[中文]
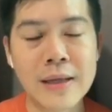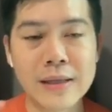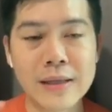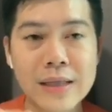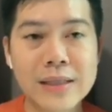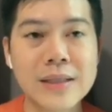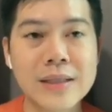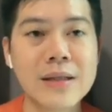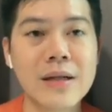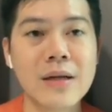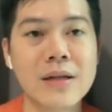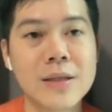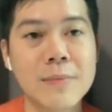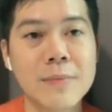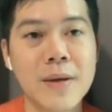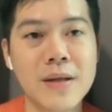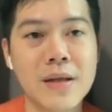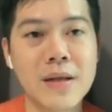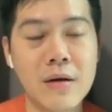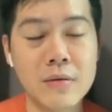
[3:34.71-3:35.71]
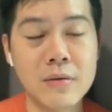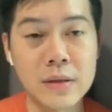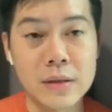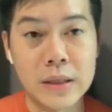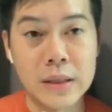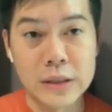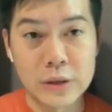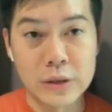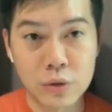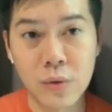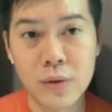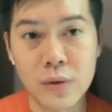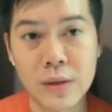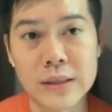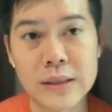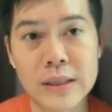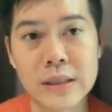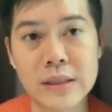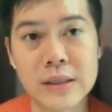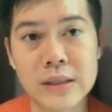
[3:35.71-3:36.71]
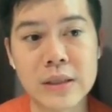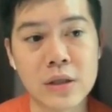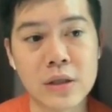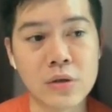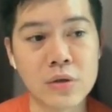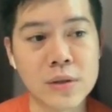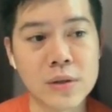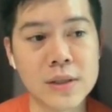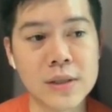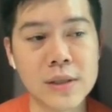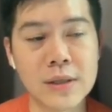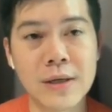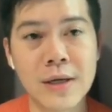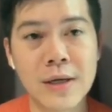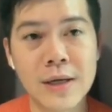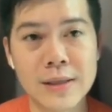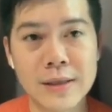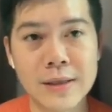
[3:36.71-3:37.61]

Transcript: 但是呢，这边要你做的一件事情就是，